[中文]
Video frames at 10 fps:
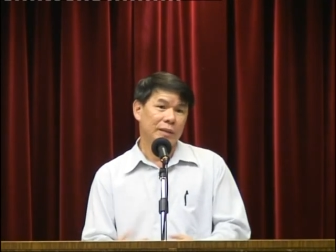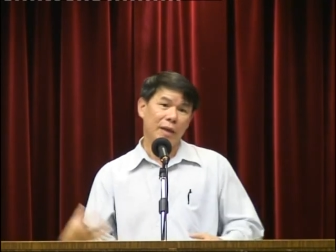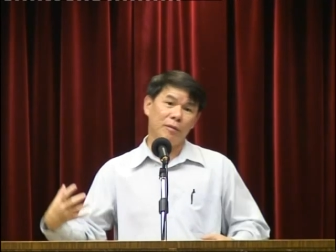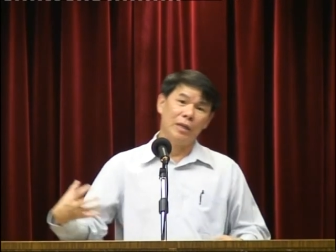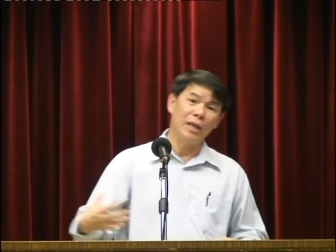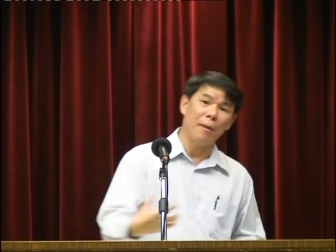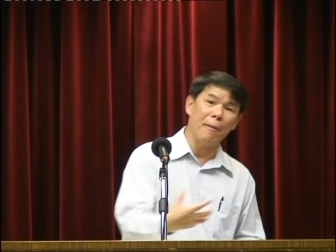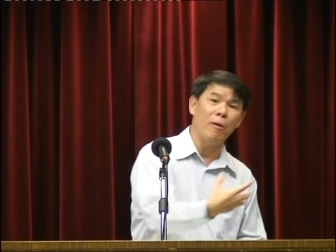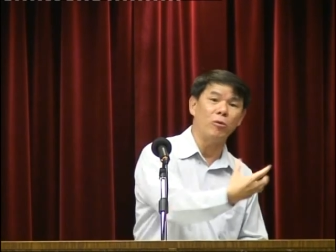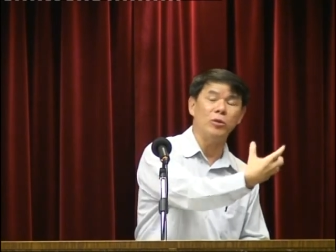它一个
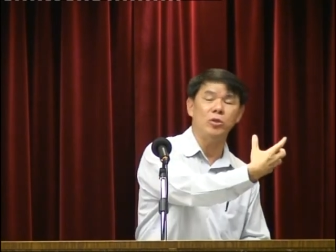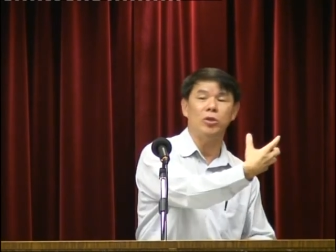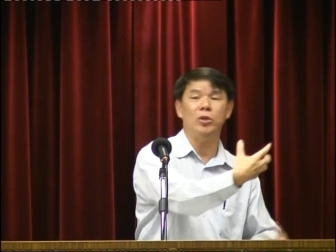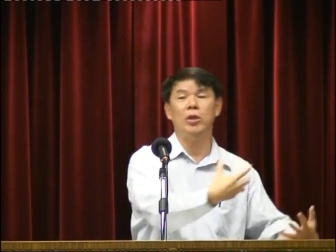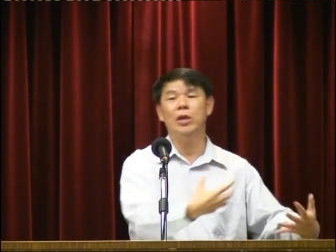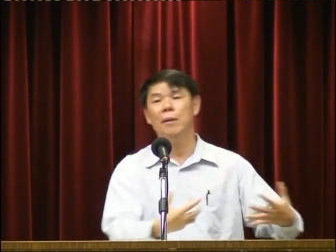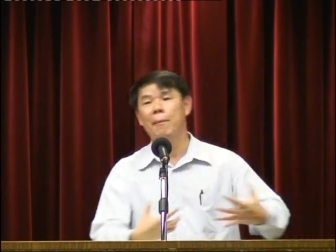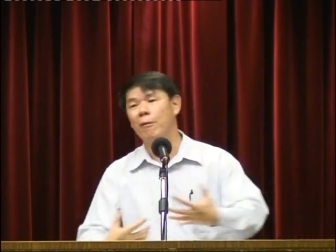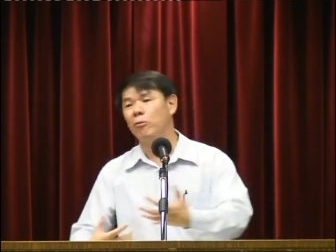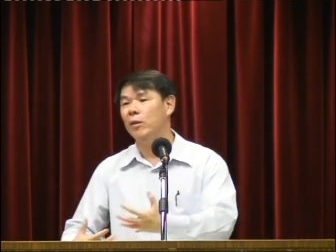跑过去，一个
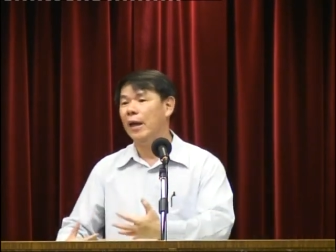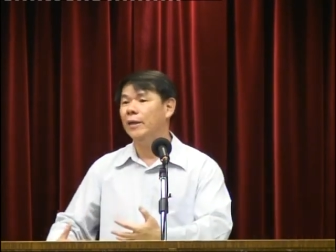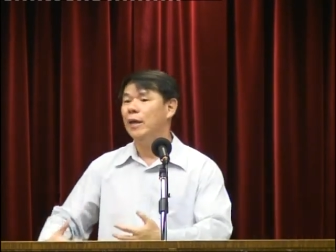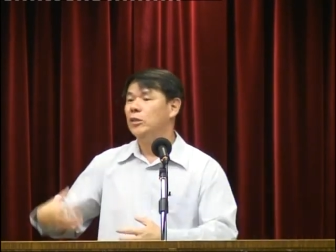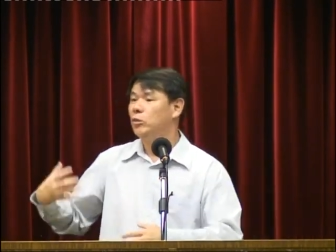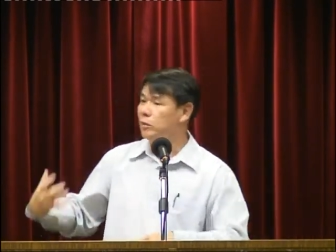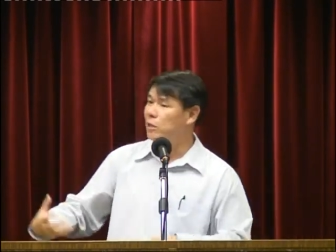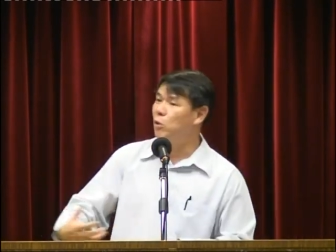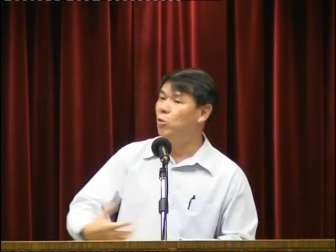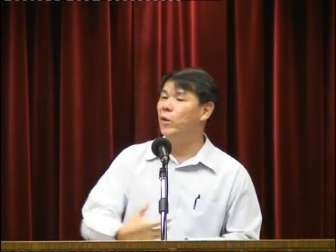跑过来，就
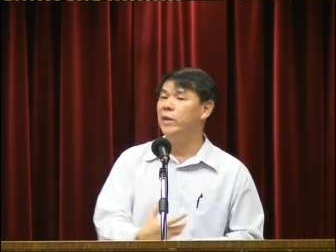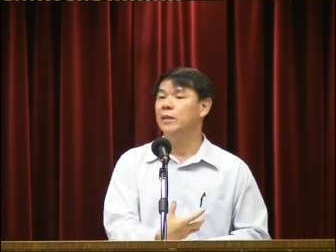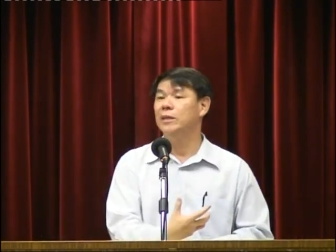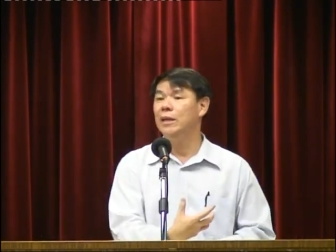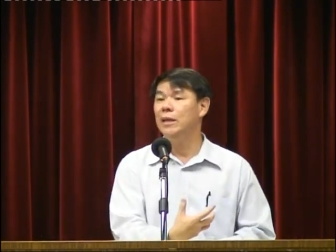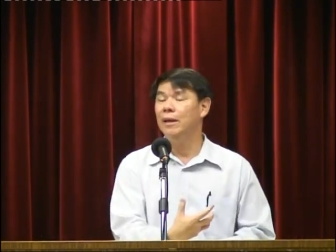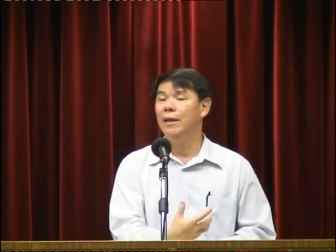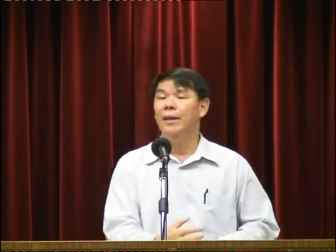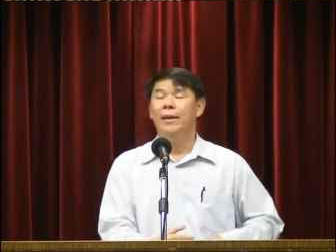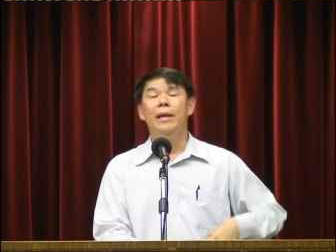经过你的地了。
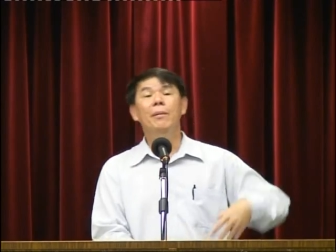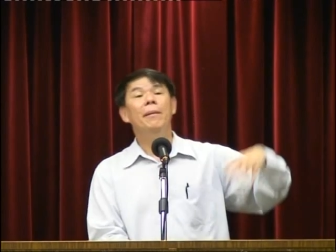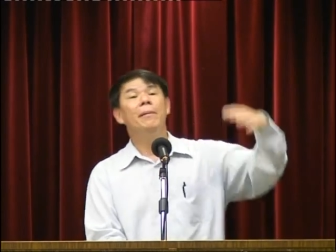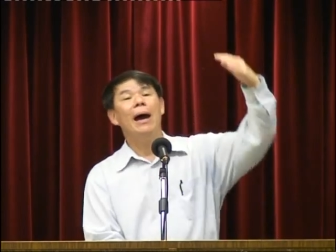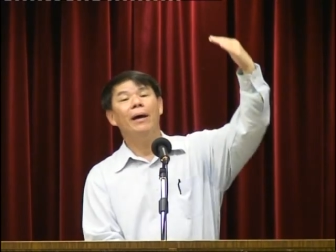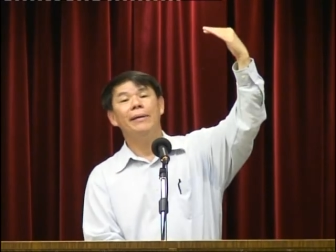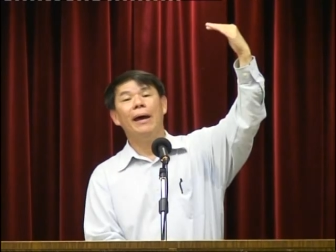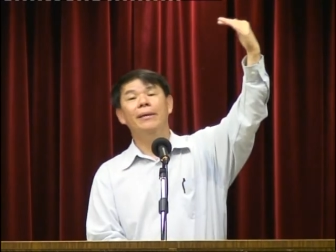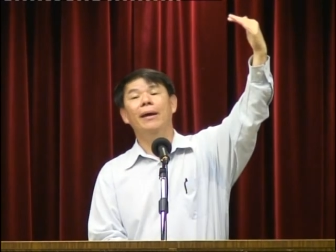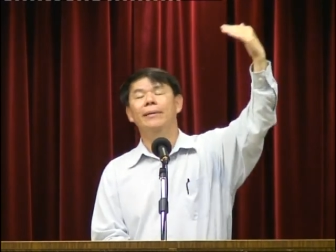因为亚
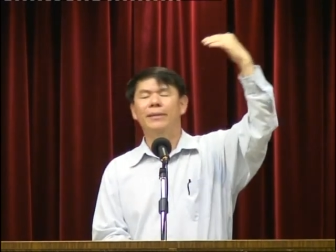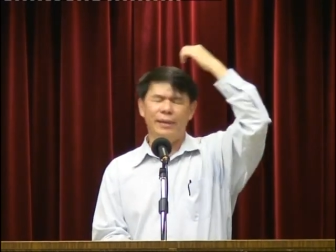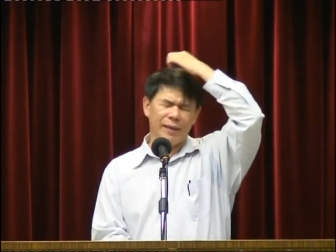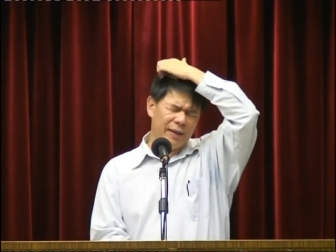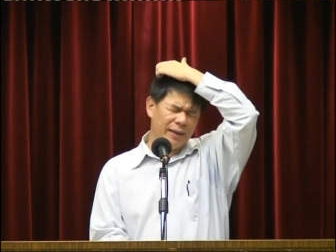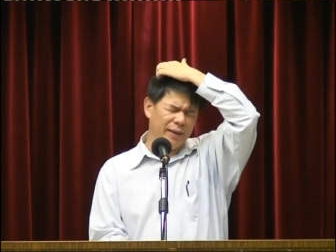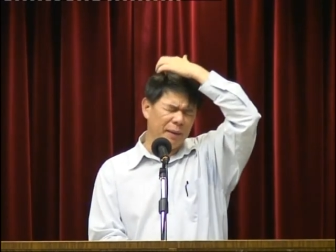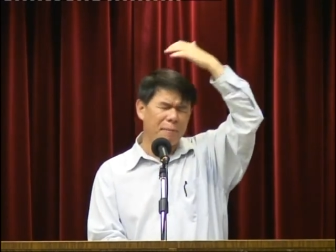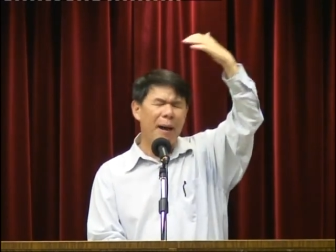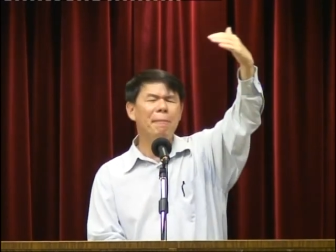南呃，这个
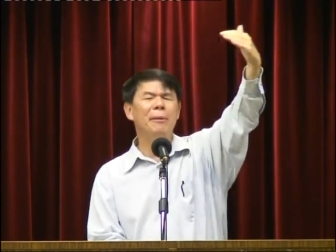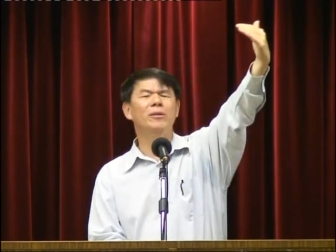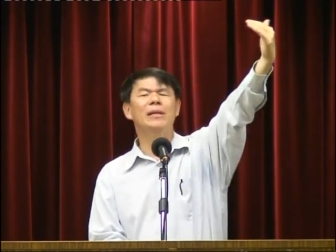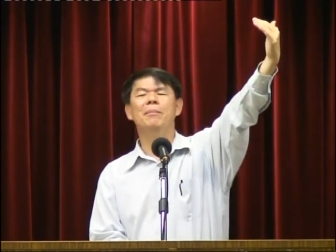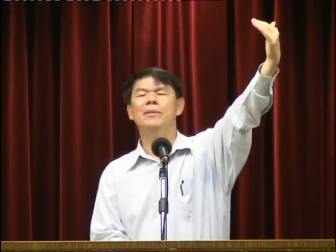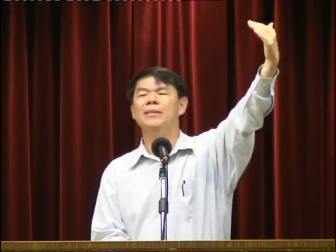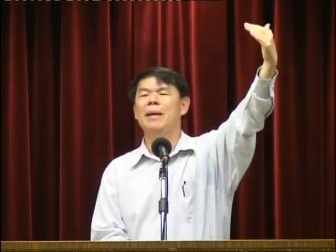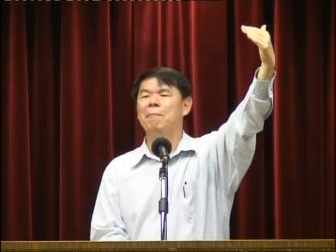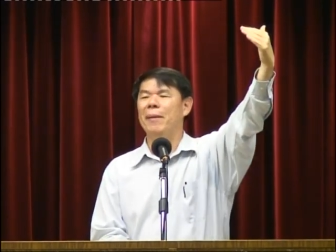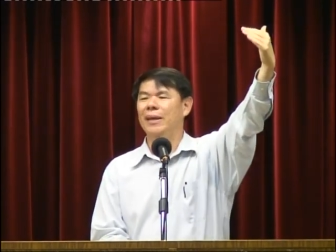呃，巴比伦他们是
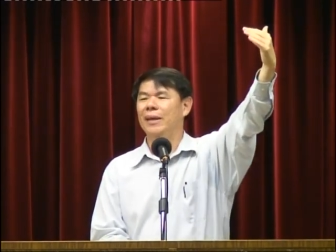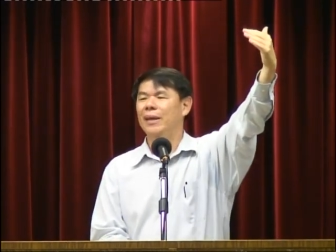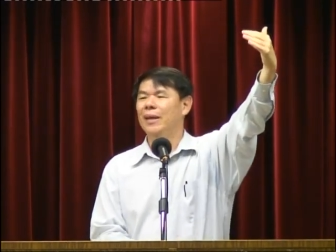在北，